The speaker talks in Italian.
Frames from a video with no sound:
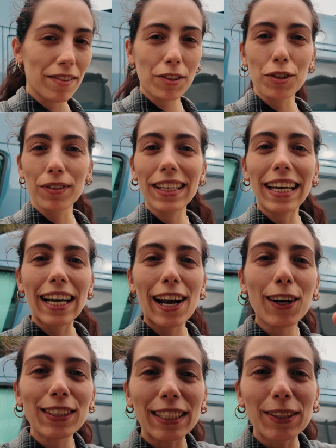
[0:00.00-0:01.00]
Vi faccio vedere
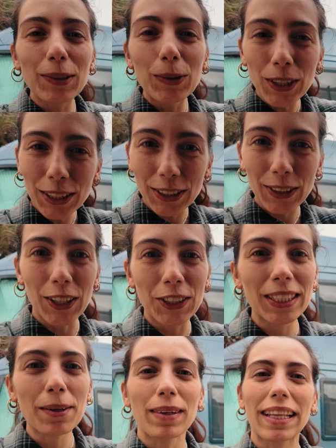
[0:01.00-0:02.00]
che cosa è successo
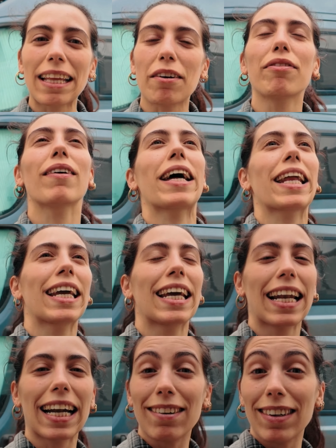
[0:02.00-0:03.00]
oggi. Siamo andati a
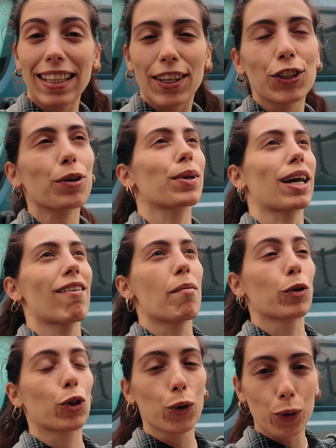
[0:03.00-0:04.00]
fare la lavatrice perché
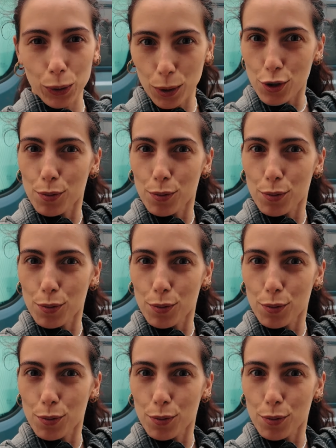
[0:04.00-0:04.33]
avevamo tutto